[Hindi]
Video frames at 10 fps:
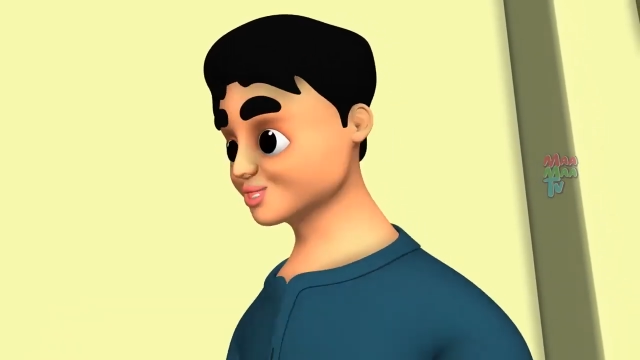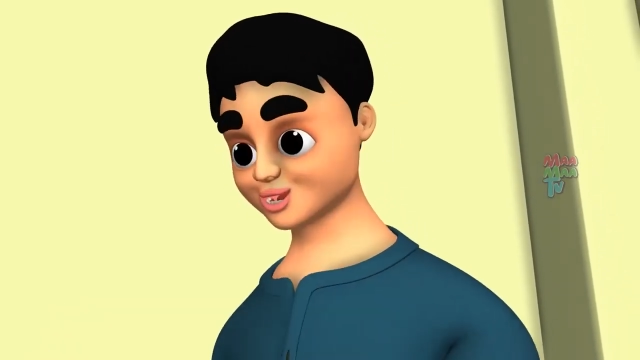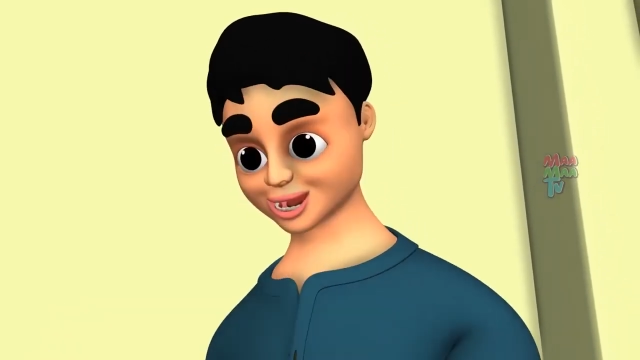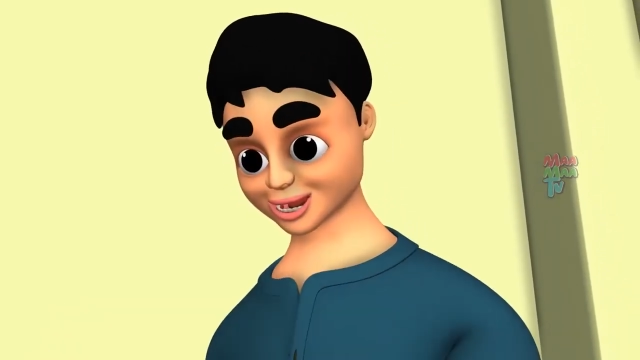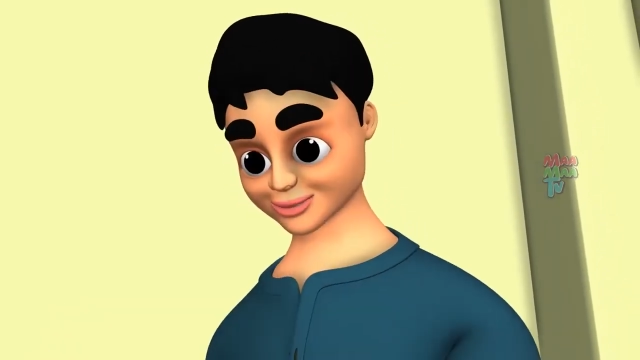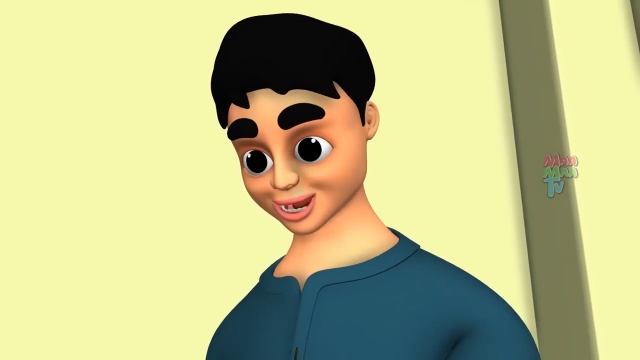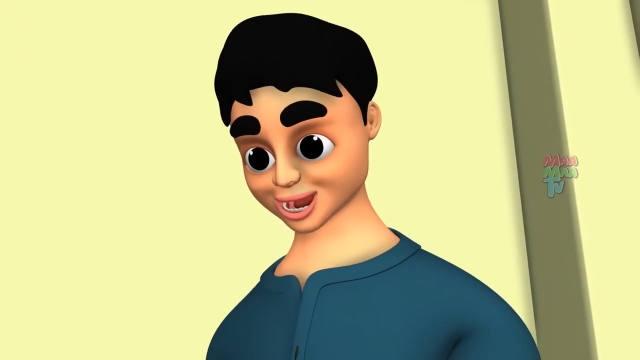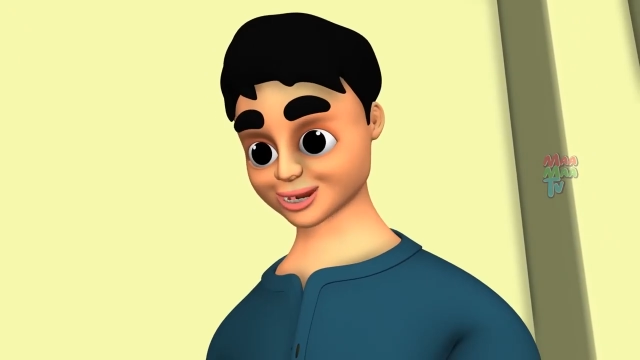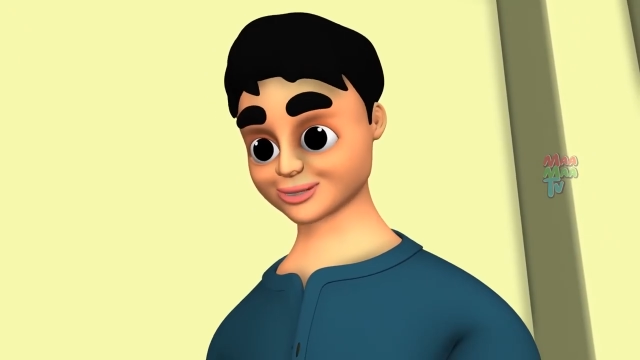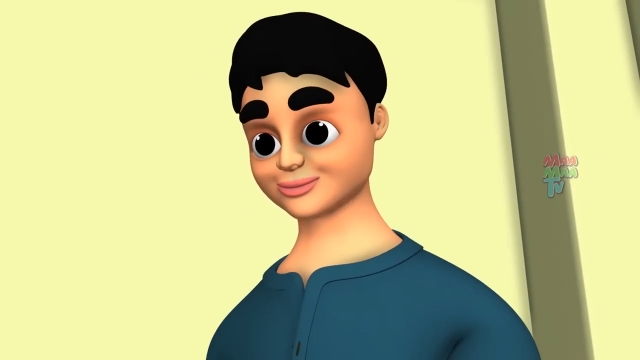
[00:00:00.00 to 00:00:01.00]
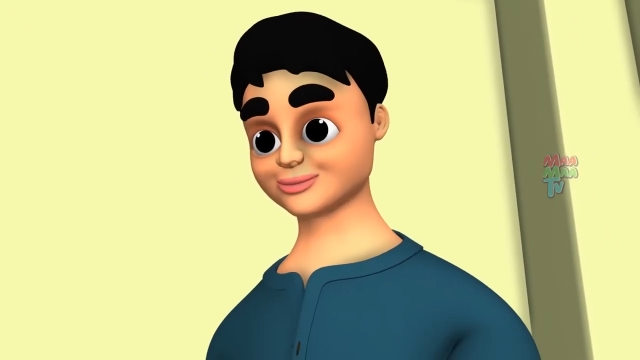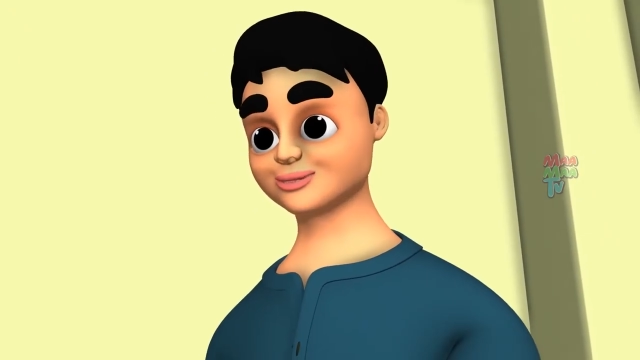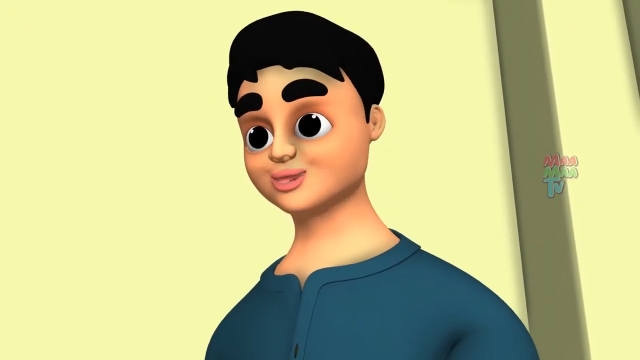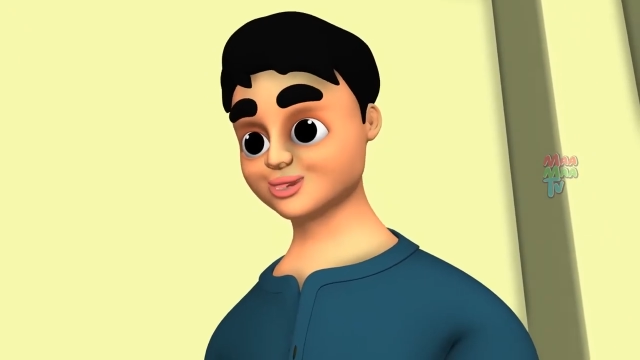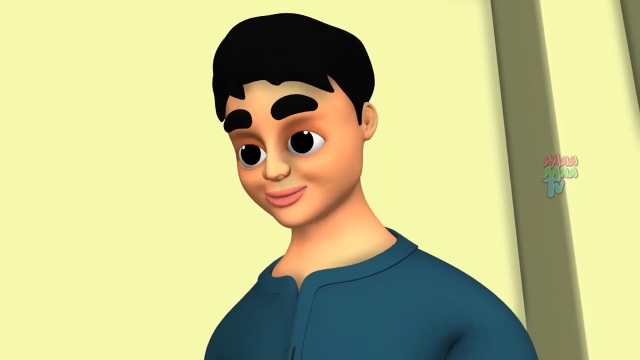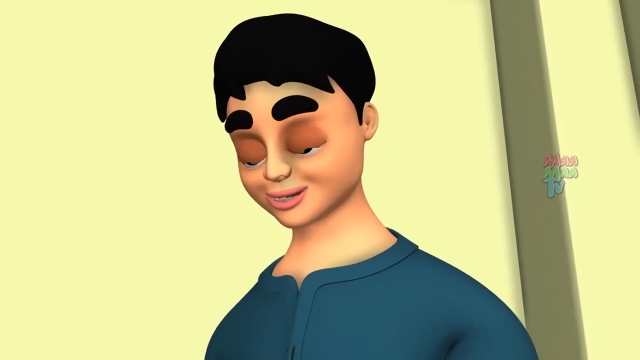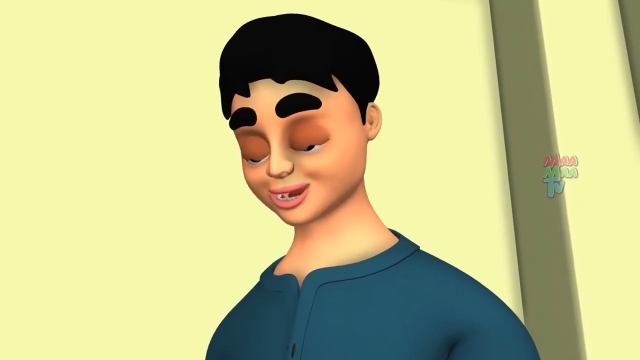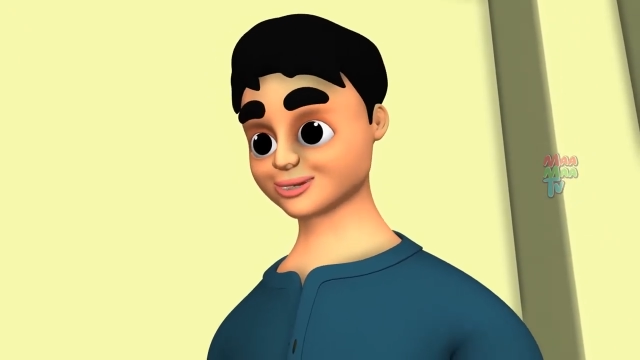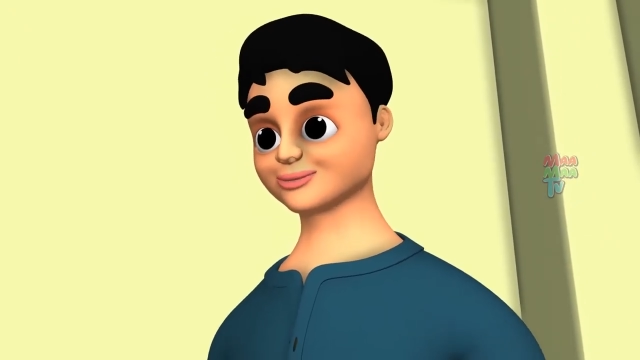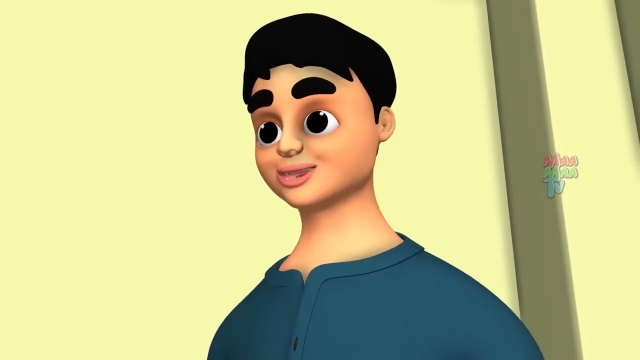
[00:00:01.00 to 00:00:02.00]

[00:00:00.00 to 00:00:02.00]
खुशबू आ रही है और यहाँ पे